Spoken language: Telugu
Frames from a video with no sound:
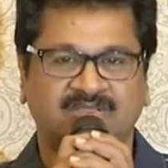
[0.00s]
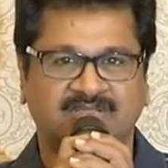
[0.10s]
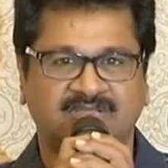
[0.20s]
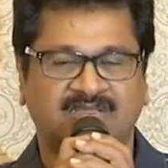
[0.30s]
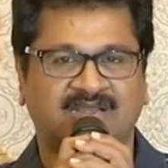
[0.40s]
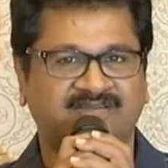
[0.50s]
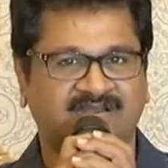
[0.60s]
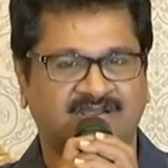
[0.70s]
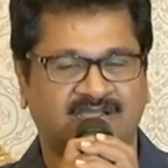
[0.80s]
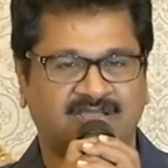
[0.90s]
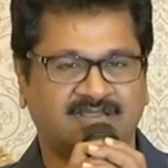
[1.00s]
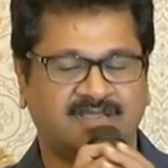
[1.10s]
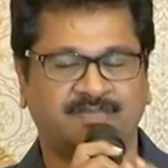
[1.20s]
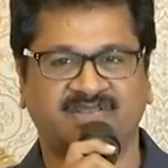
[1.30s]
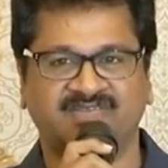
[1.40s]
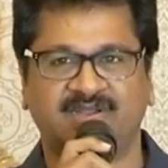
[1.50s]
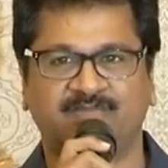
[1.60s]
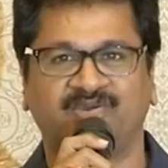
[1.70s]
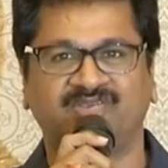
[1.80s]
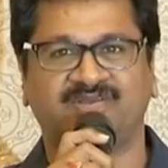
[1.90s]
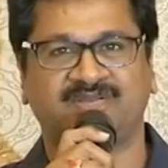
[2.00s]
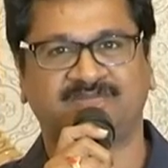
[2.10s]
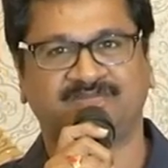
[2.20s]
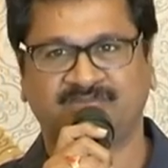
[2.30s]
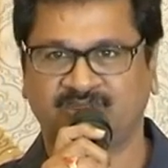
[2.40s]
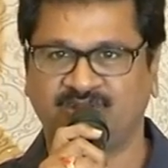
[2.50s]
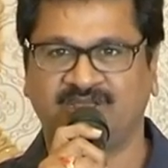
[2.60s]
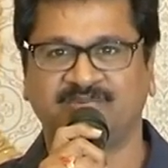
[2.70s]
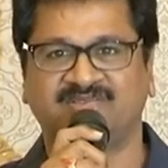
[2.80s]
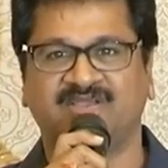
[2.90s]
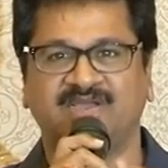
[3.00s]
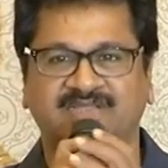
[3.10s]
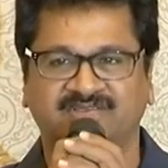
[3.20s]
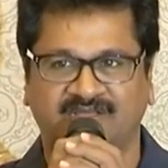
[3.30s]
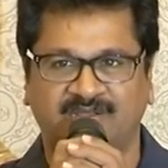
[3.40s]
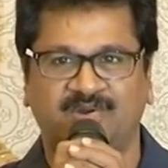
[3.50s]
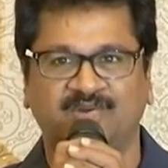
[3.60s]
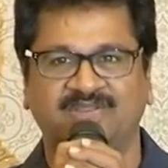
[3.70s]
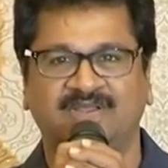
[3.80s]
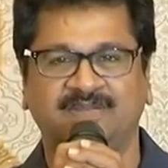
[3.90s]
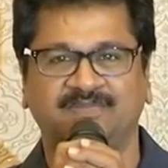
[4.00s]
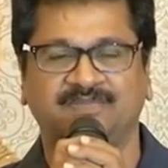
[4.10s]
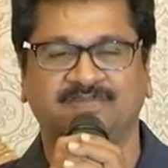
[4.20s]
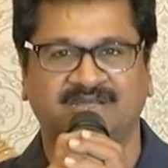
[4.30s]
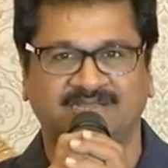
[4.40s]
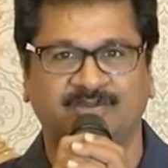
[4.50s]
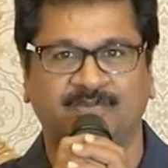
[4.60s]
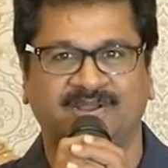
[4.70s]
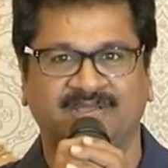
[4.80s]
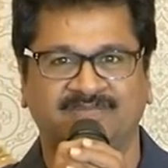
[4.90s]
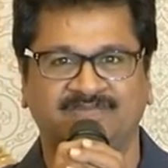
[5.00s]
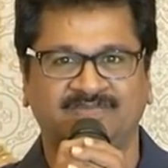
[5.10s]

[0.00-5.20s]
ఇది ఎలక్షన్ ఇది ప్రెసిడెంట్ పోస్ట్ ఇనానమస్గా అయితే చాలా బాగుంటుందని మా అందరి అభిప్రాయం